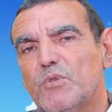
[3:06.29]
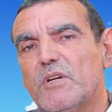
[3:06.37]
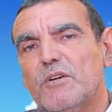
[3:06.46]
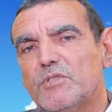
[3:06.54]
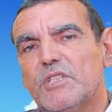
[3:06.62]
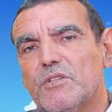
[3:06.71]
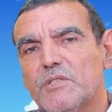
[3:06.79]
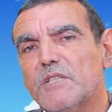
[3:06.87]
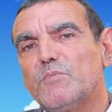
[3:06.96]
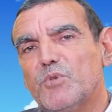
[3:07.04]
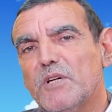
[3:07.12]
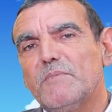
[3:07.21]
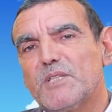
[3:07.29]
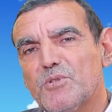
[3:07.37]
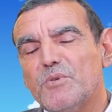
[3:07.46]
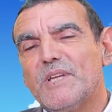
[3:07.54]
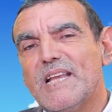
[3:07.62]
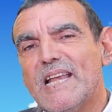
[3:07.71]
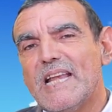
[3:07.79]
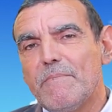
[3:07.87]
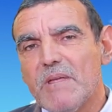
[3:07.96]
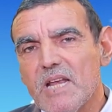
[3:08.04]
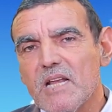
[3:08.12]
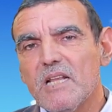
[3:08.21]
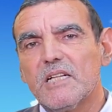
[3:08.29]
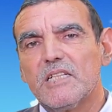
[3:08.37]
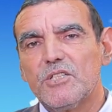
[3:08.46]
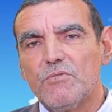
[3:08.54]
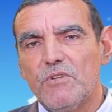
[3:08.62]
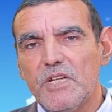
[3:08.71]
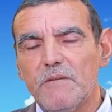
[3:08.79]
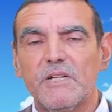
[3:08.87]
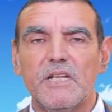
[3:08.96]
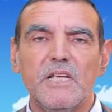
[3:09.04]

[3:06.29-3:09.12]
Pourquoi anticancer Pourquoi Parce qu'il élimine les radicaux libres